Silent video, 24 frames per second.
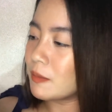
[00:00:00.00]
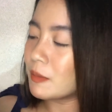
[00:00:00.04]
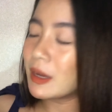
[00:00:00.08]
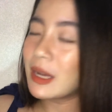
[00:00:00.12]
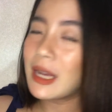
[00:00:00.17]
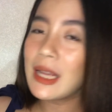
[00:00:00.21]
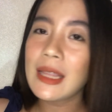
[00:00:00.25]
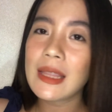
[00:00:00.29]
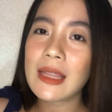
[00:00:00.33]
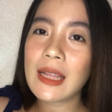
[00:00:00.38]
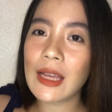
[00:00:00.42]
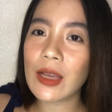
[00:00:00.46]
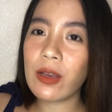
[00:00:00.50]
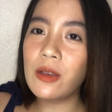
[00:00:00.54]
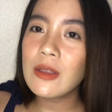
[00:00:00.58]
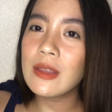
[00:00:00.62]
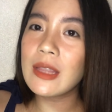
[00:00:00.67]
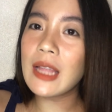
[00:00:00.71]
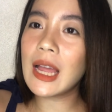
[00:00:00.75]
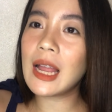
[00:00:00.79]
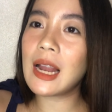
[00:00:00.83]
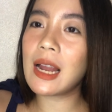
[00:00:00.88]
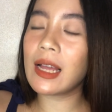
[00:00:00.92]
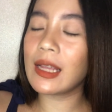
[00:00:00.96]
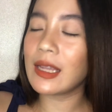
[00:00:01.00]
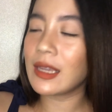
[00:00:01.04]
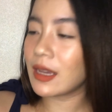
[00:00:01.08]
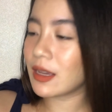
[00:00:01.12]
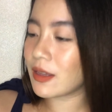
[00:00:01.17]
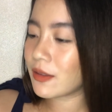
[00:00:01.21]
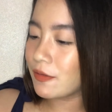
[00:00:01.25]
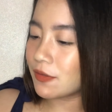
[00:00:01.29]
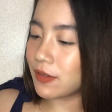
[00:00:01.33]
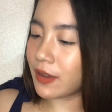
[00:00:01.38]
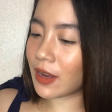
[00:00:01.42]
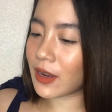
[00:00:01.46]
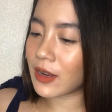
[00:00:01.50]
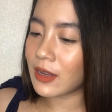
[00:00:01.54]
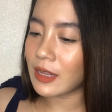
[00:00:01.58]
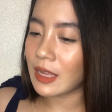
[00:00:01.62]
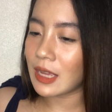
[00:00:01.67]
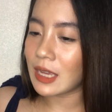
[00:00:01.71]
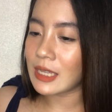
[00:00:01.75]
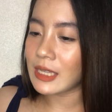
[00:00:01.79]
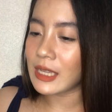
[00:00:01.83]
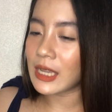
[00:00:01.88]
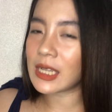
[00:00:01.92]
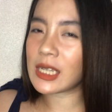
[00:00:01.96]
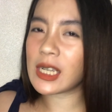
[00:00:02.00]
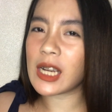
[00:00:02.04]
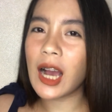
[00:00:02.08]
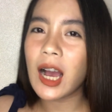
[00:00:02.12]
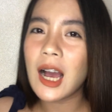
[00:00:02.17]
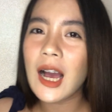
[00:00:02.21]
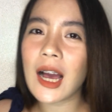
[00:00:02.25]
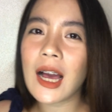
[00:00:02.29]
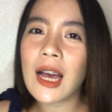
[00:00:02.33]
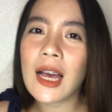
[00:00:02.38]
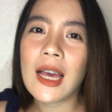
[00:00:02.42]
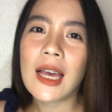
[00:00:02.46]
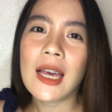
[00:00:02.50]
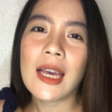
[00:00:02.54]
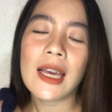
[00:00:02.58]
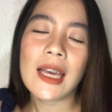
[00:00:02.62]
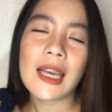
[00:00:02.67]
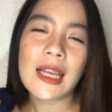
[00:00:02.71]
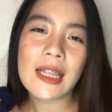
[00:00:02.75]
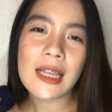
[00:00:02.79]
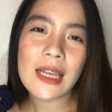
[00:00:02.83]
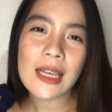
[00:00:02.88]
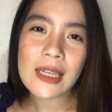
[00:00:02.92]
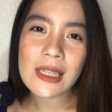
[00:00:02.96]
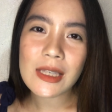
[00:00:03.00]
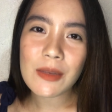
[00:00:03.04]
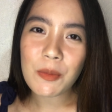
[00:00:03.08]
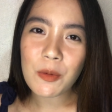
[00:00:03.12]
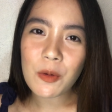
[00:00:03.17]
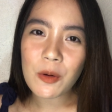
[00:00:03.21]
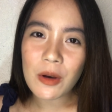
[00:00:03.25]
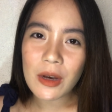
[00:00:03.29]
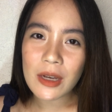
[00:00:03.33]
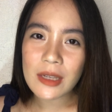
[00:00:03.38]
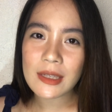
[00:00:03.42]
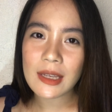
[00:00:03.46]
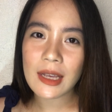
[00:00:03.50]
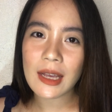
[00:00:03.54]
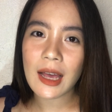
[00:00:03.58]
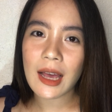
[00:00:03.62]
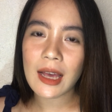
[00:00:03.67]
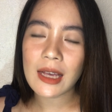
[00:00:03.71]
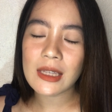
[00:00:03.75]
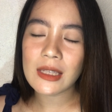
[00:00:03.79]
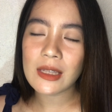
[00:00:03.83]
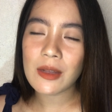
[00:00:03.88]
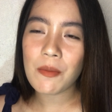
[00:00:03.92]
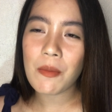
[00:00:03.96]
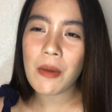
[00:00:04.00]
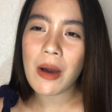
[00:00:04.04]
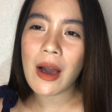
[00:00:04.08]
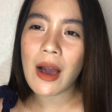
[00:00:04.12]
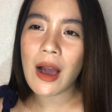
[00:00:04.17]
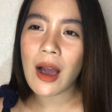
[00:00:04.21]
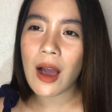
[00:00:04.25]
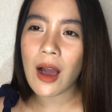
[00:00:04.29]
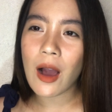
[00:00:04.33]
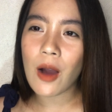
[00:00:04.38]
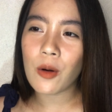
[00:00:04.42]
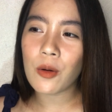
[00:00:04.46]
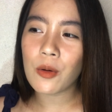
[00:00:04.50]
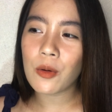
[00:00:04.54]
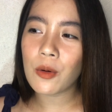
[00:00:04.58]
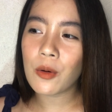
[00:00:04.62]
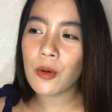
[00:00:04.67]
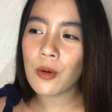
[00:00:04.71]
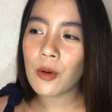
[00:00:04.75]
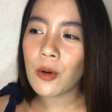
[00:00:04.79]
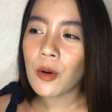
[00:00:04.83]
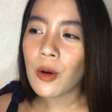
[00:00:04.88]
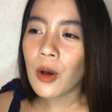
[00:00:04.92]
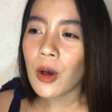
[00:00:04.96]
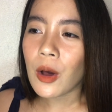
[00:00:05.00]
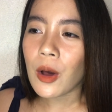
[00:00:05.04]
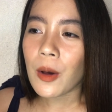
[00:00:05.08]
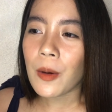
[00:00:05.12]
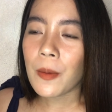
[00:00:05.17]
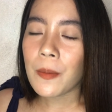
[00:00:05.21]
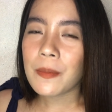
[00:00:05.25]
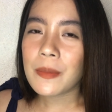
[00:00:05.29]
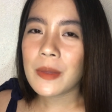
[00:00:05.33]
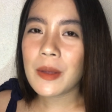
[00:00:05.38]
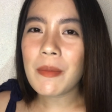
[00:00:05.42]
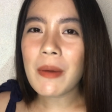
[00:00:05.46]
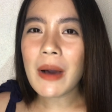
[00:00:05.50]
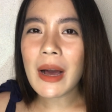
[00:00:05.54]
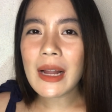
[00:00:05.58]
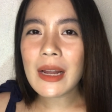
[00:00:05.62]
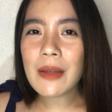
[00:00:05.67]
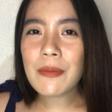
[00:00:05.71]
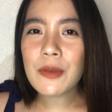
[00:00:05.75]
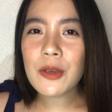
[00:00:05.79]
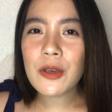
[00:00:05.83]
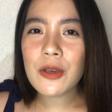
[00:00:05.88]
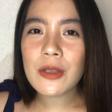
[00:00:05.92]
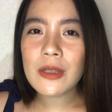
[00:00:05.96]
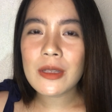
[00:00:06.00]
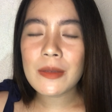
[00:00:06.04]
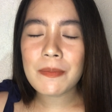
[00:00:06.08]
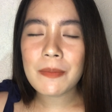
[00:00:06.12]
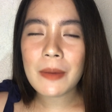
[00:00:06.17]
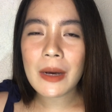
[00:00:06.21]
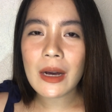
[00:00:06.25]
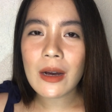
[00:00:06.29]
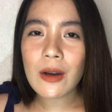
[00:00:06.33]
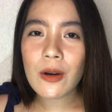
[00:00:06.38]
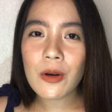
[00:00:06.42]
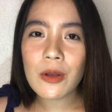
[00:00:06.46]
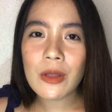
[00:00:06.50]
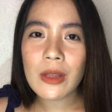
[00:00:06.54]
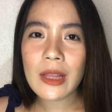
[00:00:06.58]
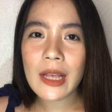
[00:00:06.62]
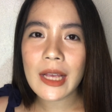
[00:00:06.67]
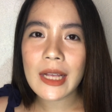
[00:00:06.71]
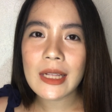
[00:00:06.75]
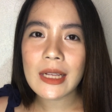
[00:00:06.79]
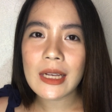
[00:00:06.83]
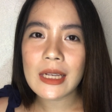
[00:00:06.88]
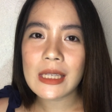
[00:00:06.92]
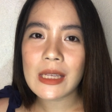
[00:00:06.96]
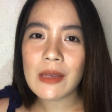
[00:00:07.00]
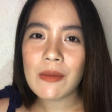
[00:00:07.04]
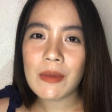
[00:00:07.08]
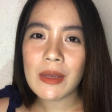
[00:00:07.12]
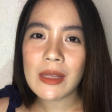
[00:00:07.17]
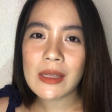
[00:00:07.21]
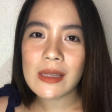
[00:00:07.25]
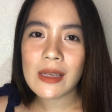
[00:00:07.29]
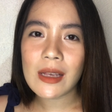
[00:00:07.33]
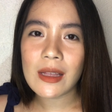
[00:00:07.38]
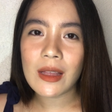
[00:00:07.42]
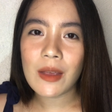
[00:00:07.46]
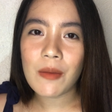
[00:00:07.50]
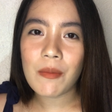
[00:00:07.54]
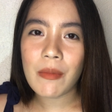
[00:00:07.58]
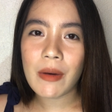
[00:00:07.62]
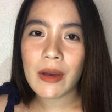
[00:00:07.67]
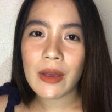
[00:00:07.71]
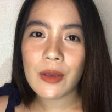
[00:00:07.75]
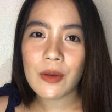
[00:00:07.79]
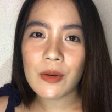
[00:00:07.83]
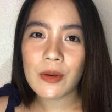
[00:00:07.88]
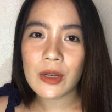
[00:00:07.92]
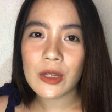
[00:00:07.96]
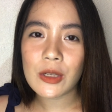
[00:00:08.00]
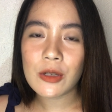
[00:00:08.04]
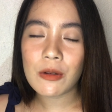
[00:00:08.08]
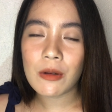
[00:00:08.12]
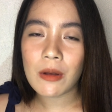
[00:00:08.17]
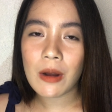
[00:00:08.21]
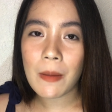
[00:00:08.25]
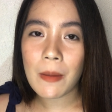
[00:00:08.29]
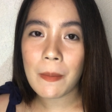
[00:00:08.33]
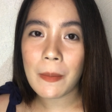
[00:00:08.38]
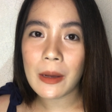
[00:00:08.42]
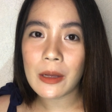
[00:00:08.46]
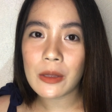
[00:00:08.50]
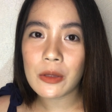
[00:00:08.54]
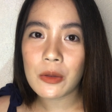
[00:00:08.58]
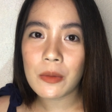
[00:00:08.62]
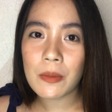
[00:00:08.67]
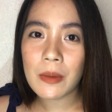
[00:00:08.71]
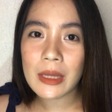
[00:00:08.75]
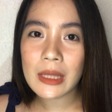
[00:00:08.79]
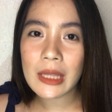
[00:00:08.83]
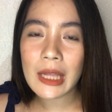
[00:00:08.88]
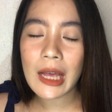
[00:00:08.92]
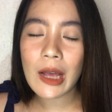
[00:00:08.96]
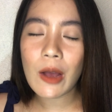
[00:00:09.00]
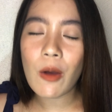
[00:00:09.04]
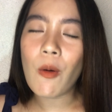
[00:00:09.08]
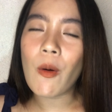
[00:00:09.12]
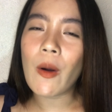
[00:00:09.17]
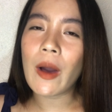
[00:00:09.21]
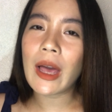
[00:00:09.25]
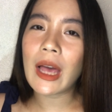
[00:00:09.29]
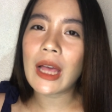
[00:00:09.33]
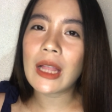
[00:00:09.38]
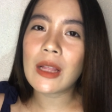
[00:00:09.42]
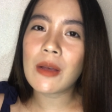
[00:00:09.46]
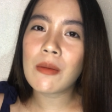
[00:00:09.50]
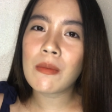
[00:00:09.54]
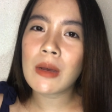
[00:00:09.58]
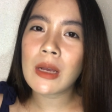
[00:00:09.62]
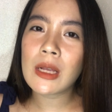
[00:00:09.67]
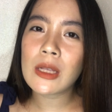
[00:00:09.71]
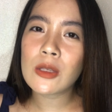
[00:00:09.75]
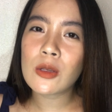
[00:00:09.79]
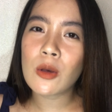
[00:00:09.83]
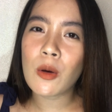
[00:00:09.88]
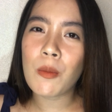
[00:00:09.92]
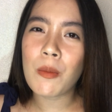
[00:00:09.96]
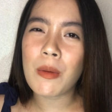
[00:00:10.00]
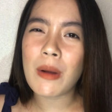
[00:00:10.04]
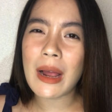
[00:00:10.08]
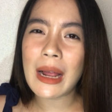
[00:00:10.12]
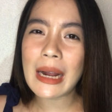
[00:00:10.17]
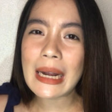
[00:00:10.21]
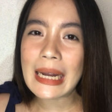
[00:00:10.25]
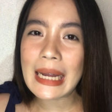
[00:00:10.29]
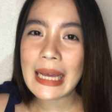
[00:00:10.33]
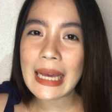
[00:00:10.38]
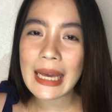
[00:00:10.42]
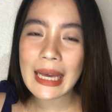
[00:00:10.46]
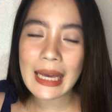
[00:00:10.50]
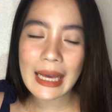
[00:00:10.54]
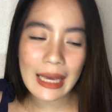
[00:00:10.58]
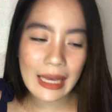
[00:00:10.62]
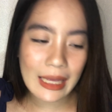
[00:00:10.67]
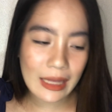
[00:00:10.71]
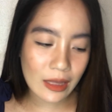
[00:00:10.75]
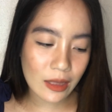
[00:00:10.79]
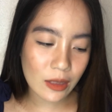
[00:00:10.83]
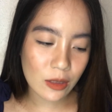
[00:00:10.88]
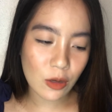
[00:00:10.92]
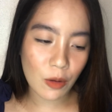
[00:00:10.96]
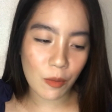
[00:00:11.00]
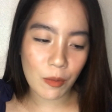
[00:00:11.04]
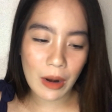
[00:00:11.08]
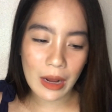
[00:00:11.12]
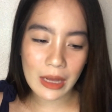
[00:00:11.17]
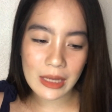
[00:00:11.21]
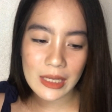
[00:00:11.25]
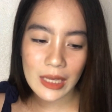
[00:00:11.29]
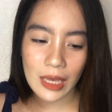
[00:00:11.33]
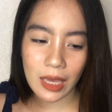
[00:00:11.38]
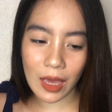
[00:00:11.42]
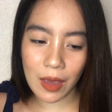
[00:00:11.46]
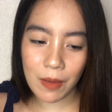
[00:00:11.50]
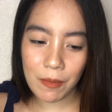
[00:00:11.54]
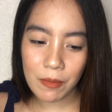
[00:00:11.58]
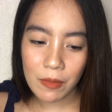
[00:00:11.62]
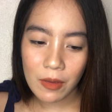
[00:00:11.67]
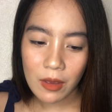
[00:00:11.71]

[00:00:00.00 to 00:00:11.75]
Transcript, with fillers: Maganda yung tela niya in fairness. At saka, iniisip ko kasi guys na baka ako... 'Di ba alam niyo 'yun sa pag online kasi minsan iba yung itsura pag dumating o kaya naman sobrang liit, sobrang sikip.